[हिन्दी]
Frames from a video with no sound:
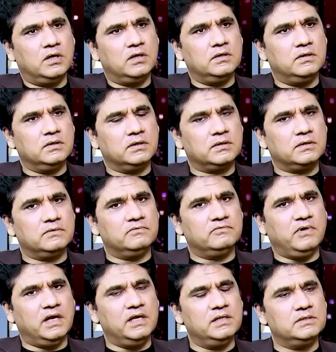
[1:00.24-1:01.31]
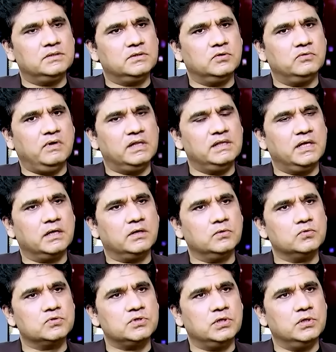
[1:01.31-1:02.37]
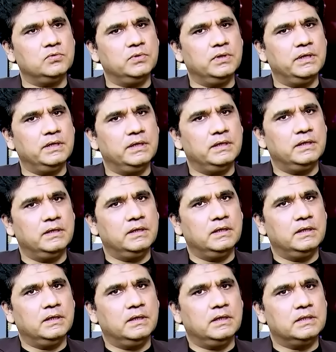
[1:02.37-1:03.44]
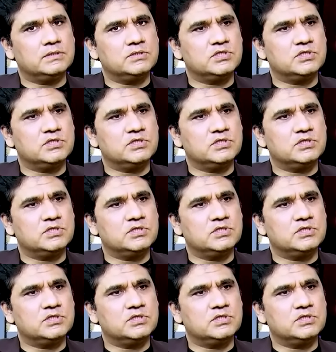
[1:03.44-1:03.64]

और वालिद को वालदा को गुजरे हुए